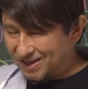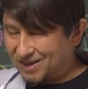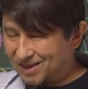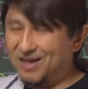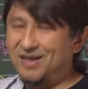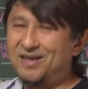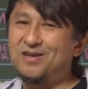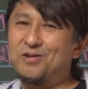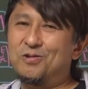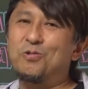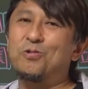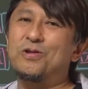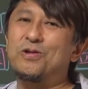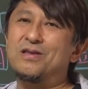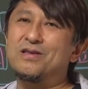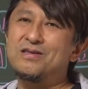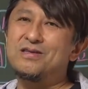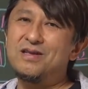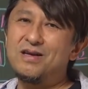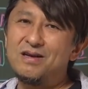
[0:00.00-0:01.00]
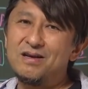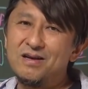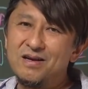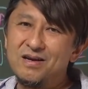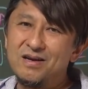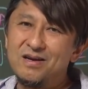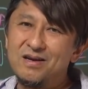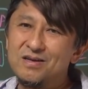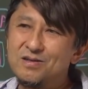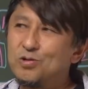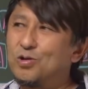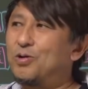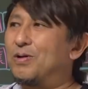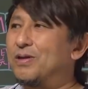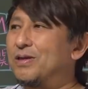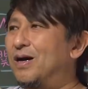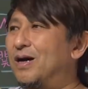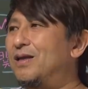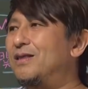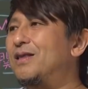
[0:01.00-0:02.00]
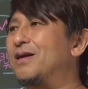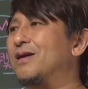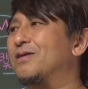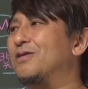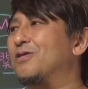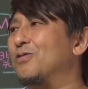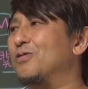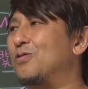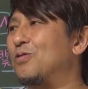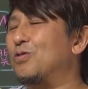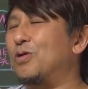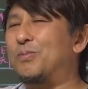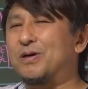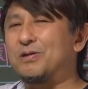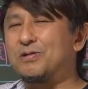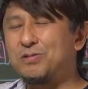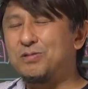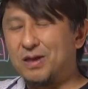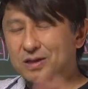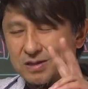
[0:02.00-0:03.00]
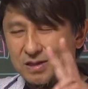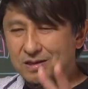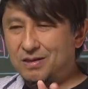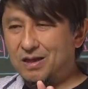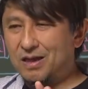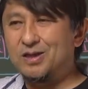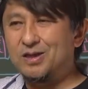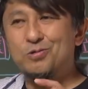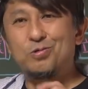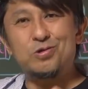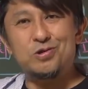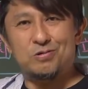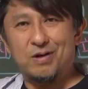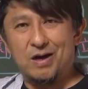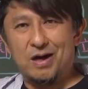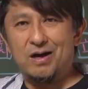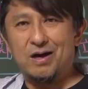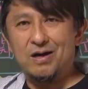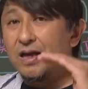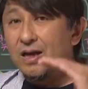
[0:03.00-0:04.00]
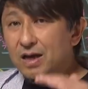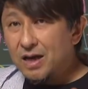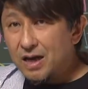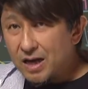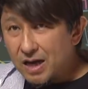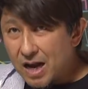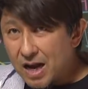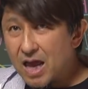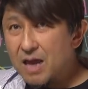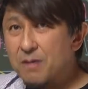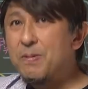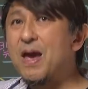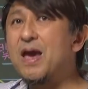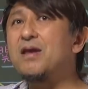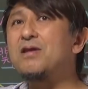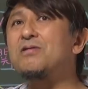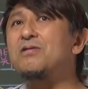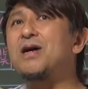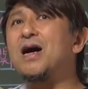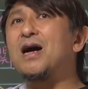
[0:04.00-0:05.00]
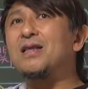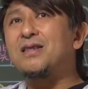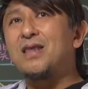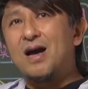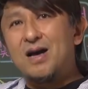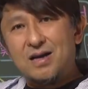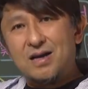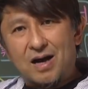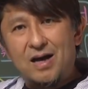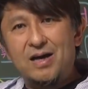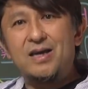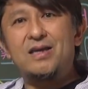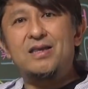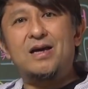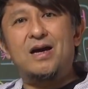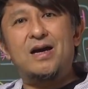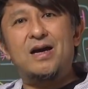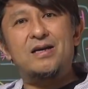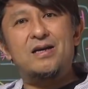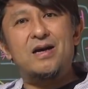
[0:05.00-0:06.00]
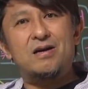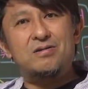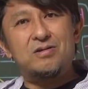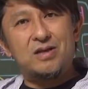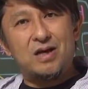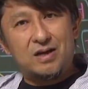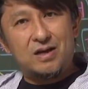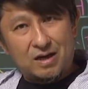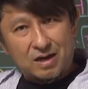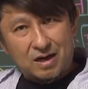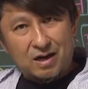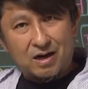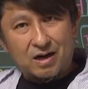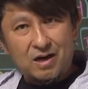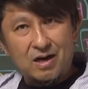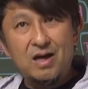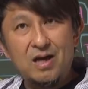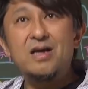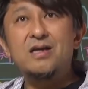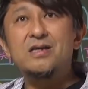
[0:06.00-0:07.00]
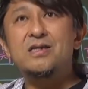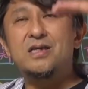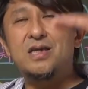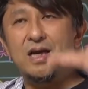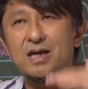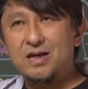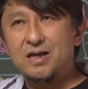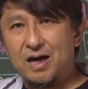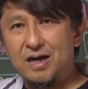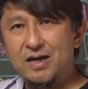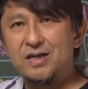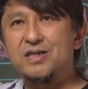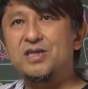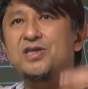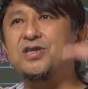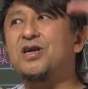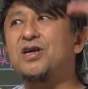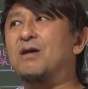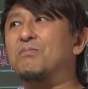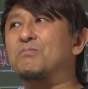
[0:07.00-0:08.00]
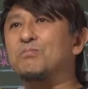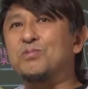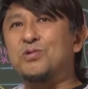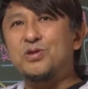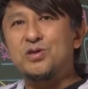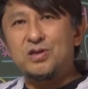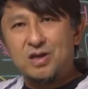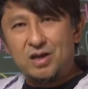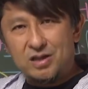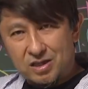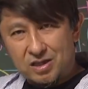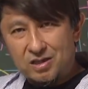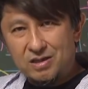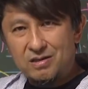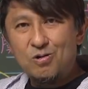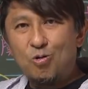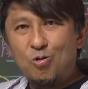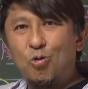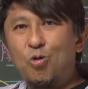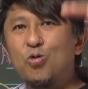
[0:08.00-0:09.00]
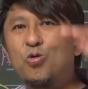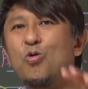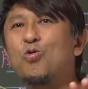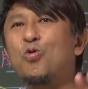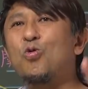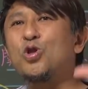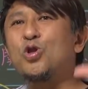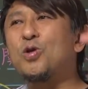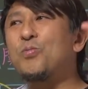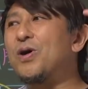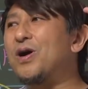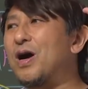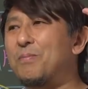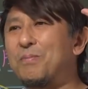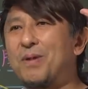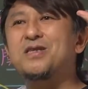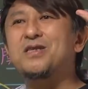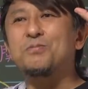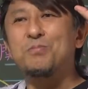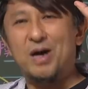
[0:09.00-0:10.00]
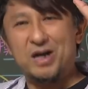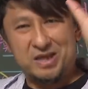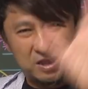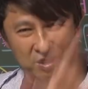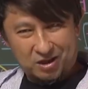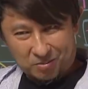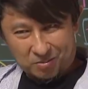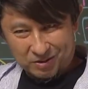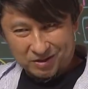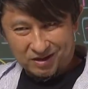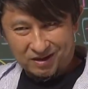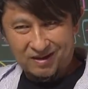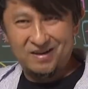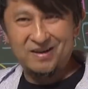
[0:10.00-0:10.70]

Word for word: 対ノーなんですね。それは何でかというと、これはまあ2つあって、1つは、レベルが高い大学だから、世界史が難しい。この言葉がまず間違ってますか